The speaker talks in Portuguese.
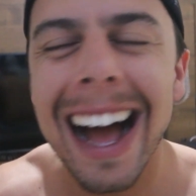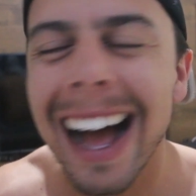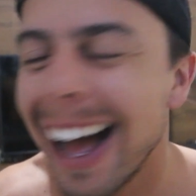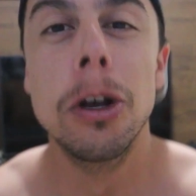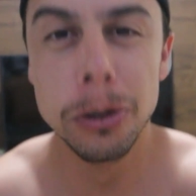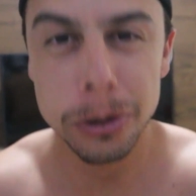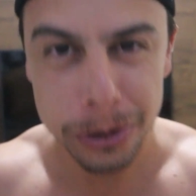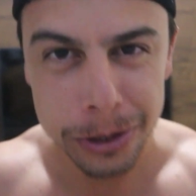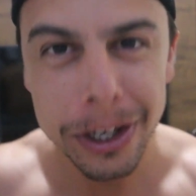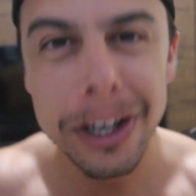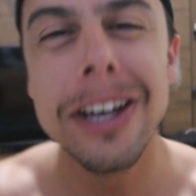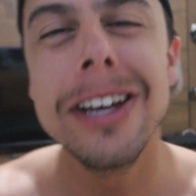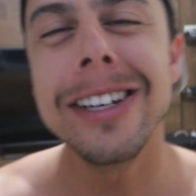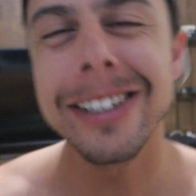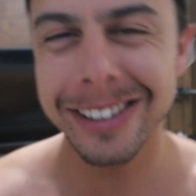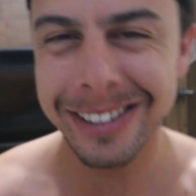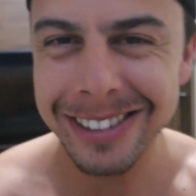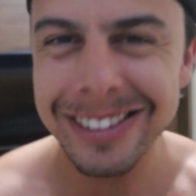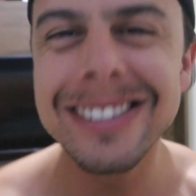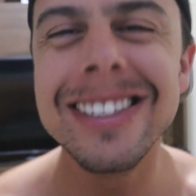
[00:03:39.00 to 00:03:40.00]
Eu sei
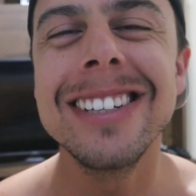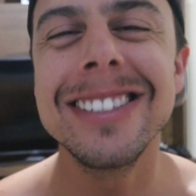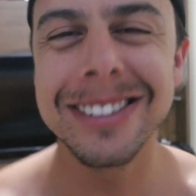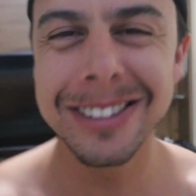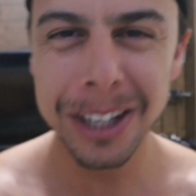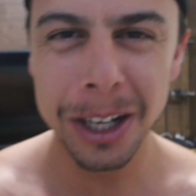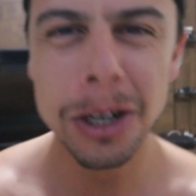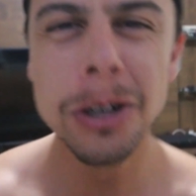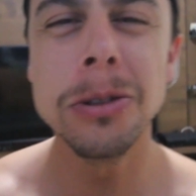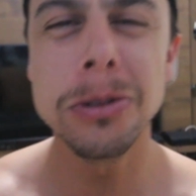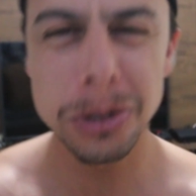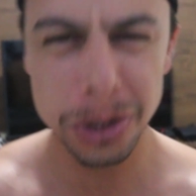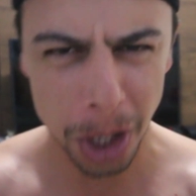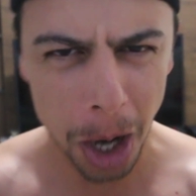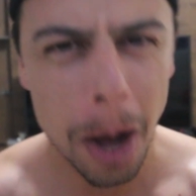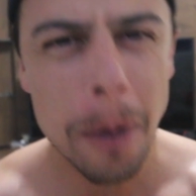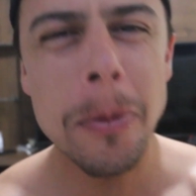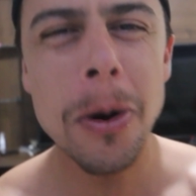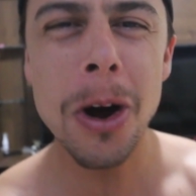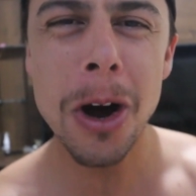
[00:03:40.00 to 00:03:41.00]
que vocês estão
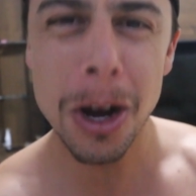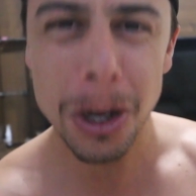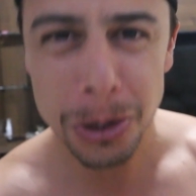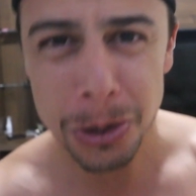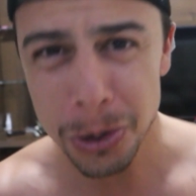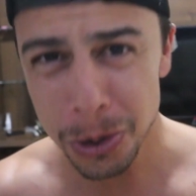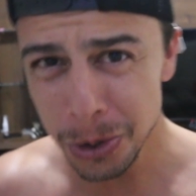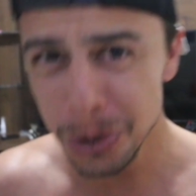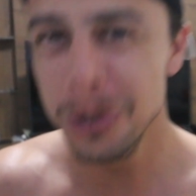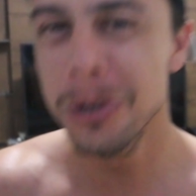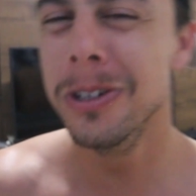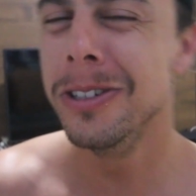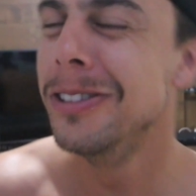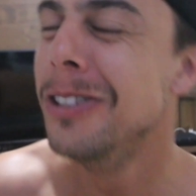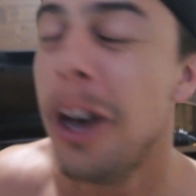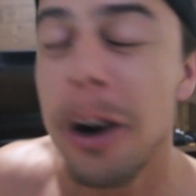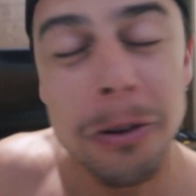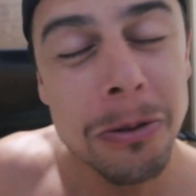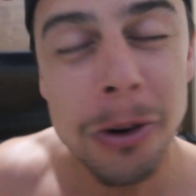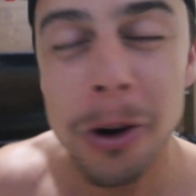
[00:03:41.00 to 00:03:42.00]
tramando,
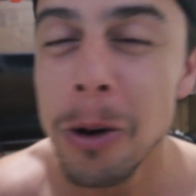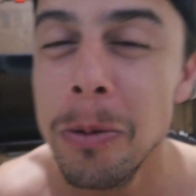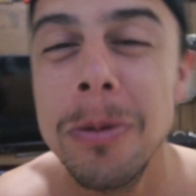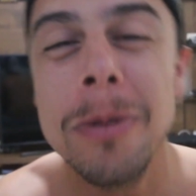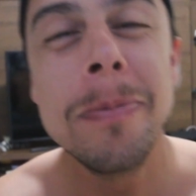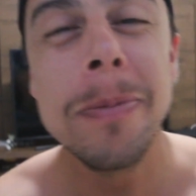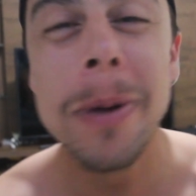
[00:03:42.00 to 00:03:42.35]
não vou me